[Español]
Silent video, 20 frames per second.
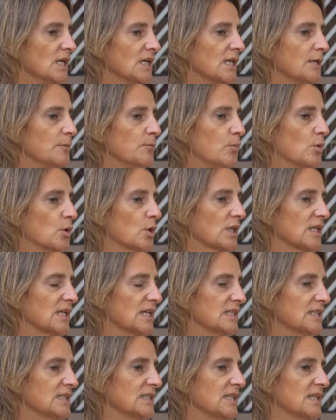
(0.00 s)

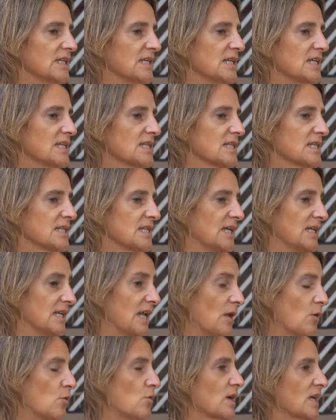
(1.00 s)
importante es en
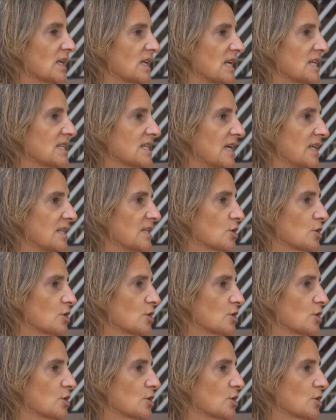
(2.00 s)
algo que ya se ha